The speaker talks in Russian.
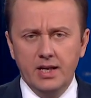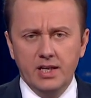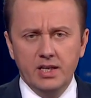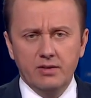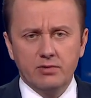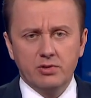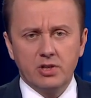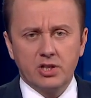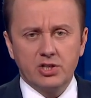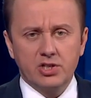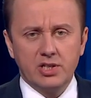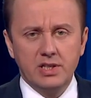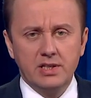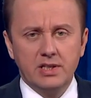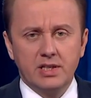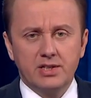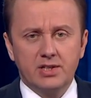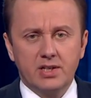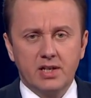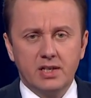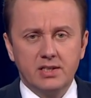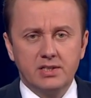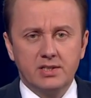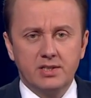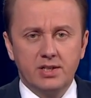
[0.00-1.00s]
Его нашли на
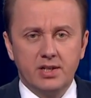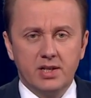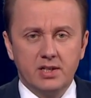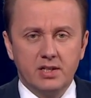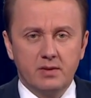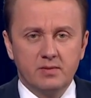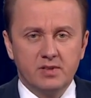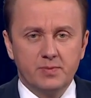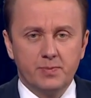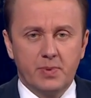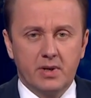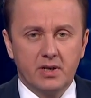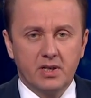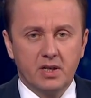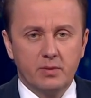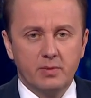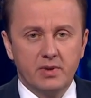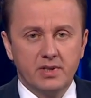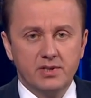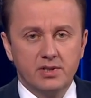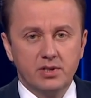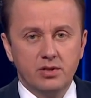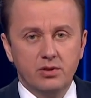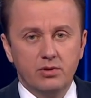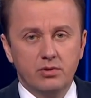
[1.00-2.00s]
трассе рядом с парком
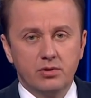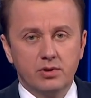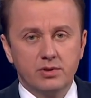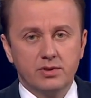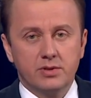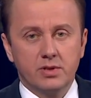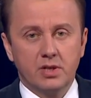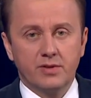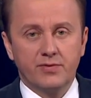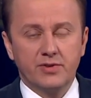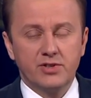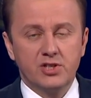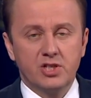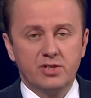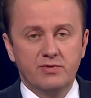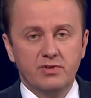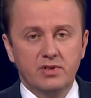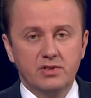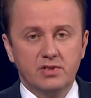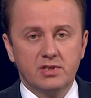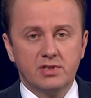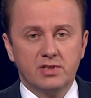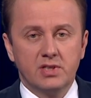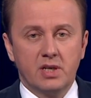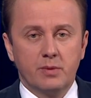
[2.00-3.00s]
Лосиный остров.
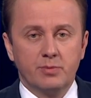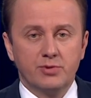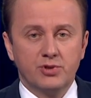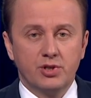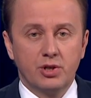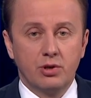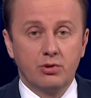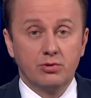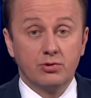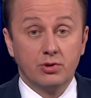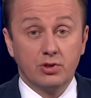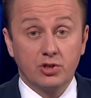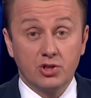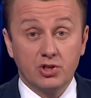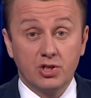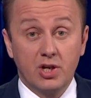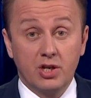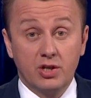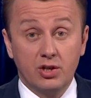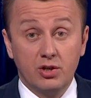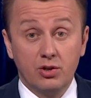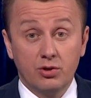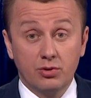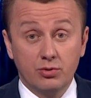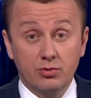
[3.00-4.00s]
Очевидцы сообщают
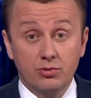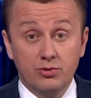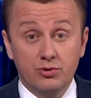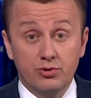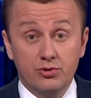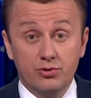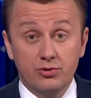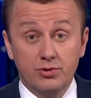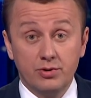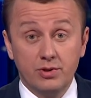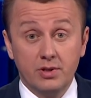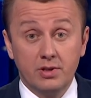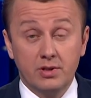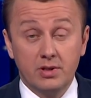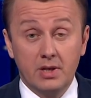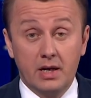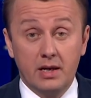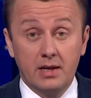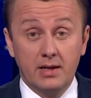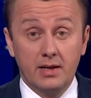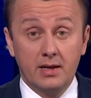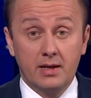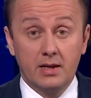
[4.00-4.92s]
шокирующую деталь.